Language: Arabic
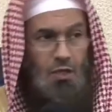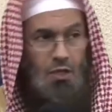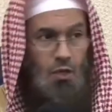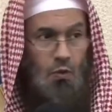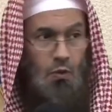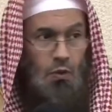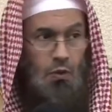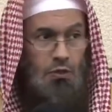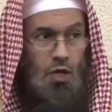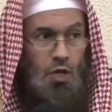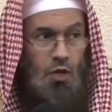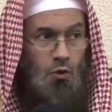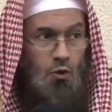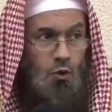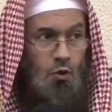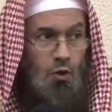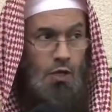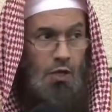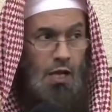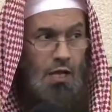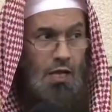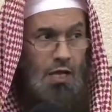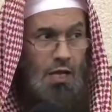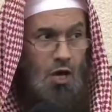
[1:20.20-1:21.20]

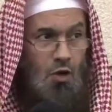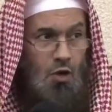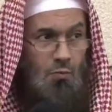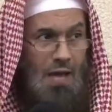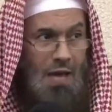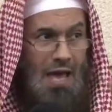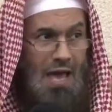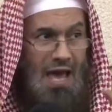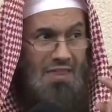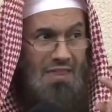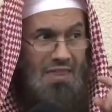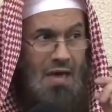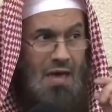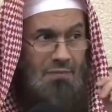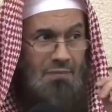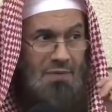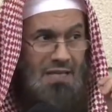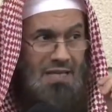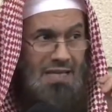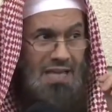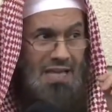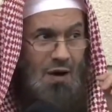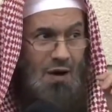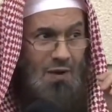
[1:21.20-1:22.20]
وتقول اللهم هذا
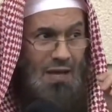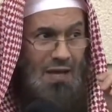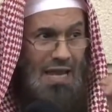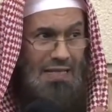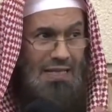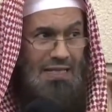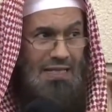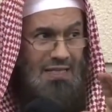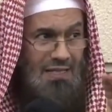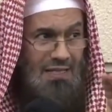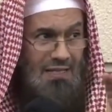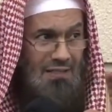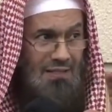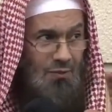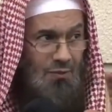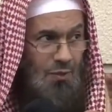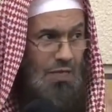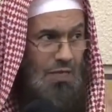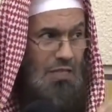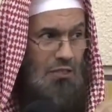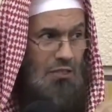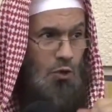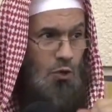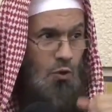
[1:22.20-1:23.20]
منك ولك
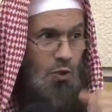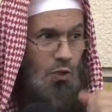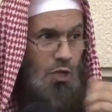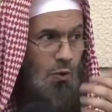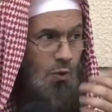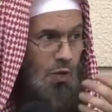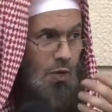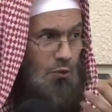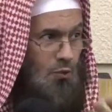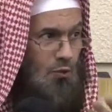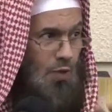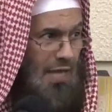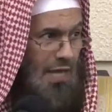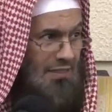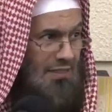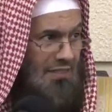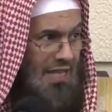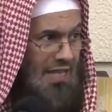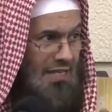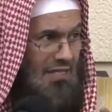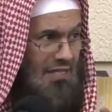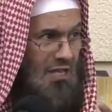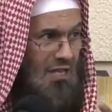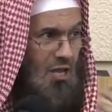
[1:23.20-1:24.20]
ولا تقول نويت
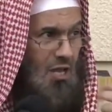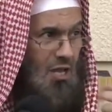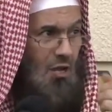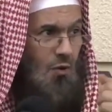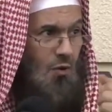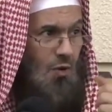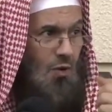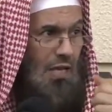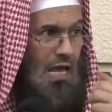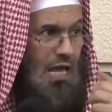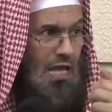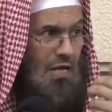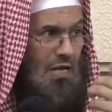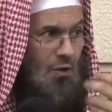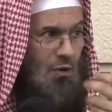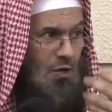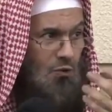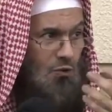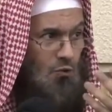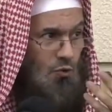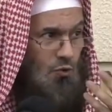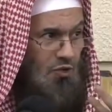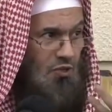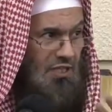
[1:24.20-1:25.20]
هديا ولا
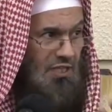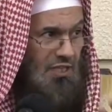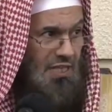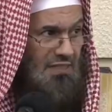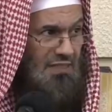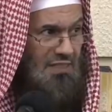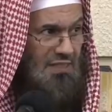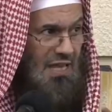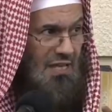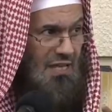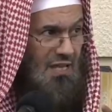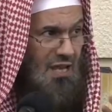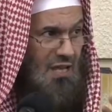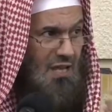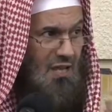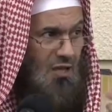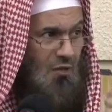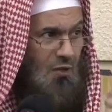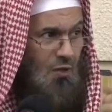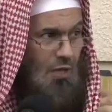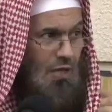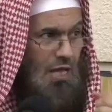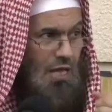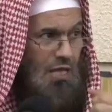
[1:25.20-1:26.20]
نويت اضحيه
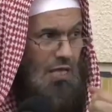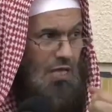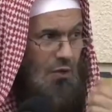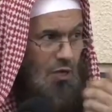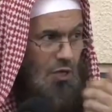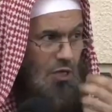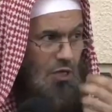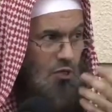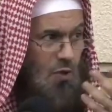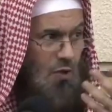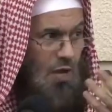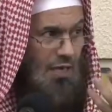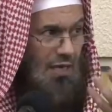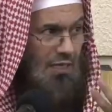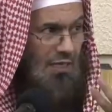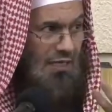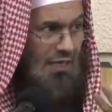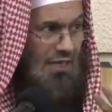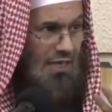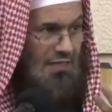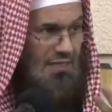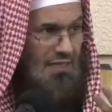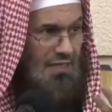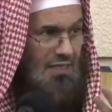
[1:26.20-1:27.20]
ولا نويت
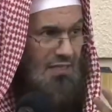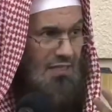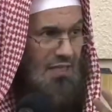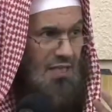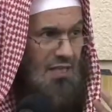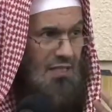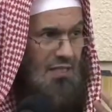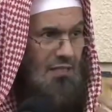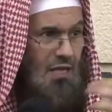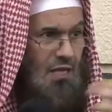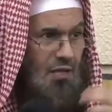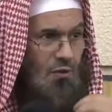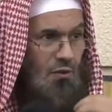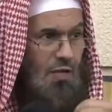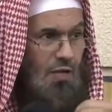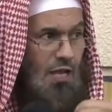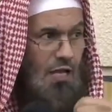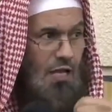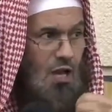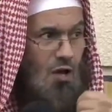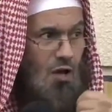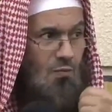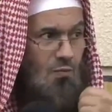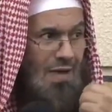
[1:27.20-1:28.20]
عقيقه تقول
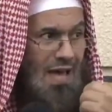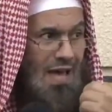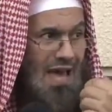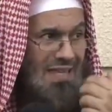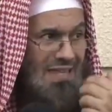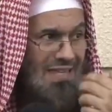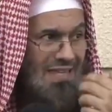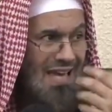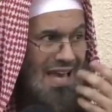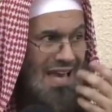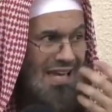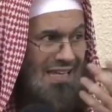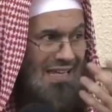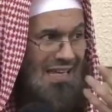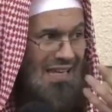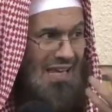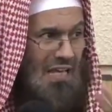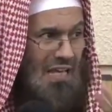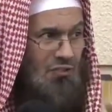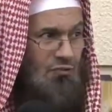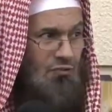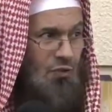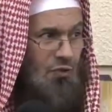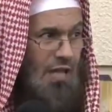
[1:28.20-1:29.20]
اللهم هذه
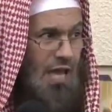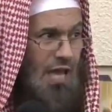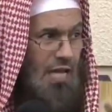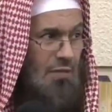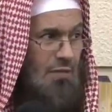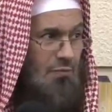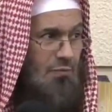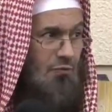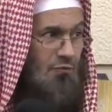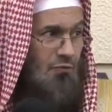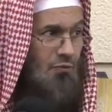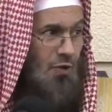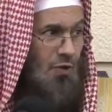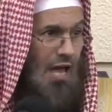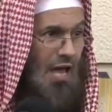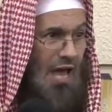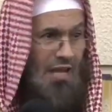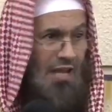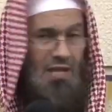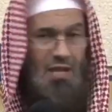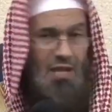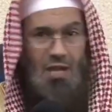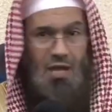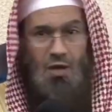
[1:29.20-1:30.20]
عقيقه فلان بن
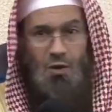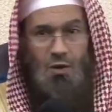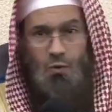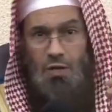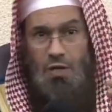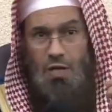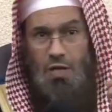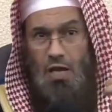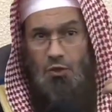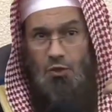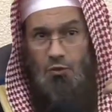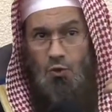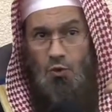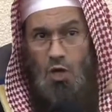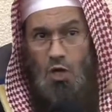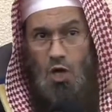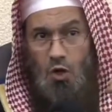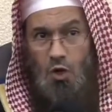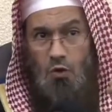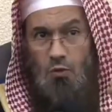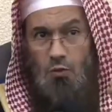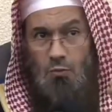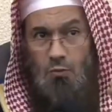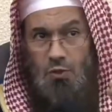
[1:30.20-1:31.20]
فلان ونحن
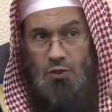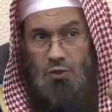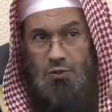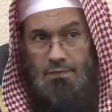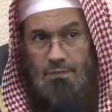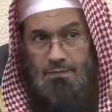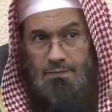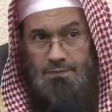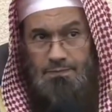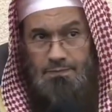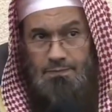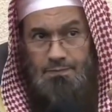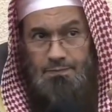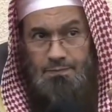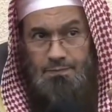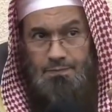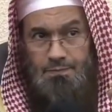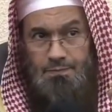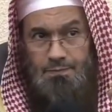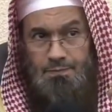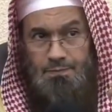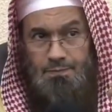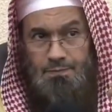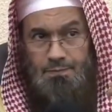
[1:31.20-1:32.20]
قوم
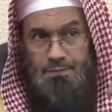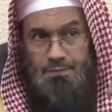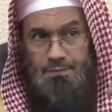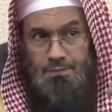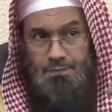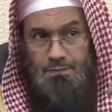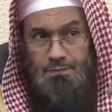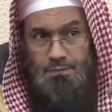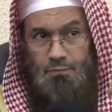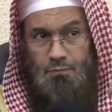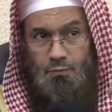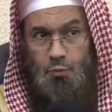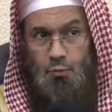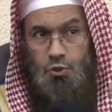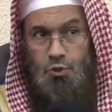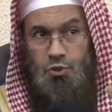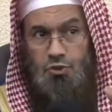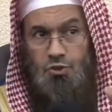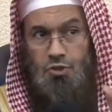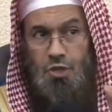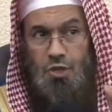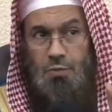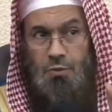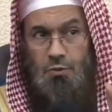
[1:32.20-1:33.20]

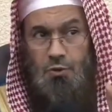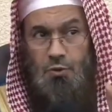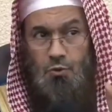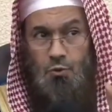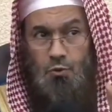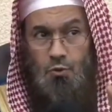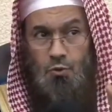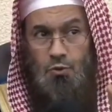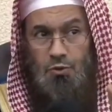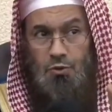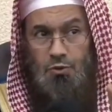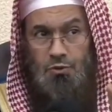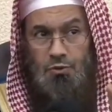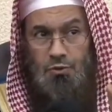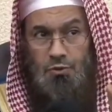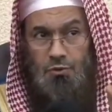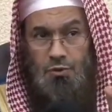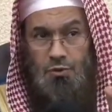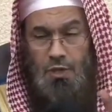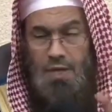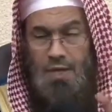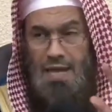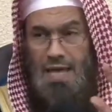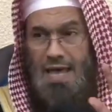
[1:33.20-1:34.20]
متبعون
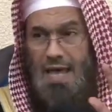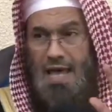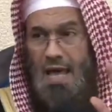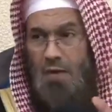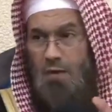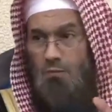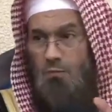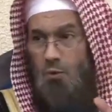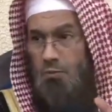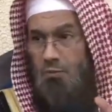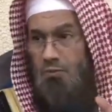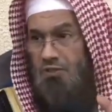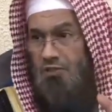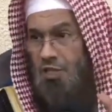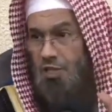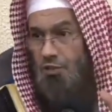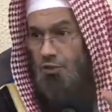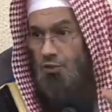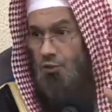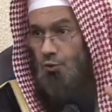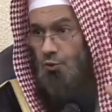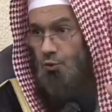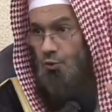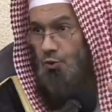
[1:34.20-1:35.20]
لا
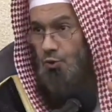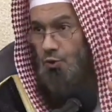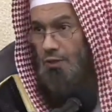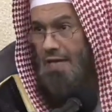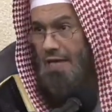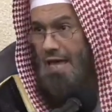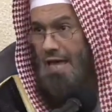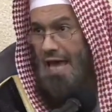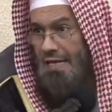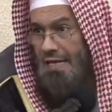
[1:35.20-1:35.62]
مبتدعون لا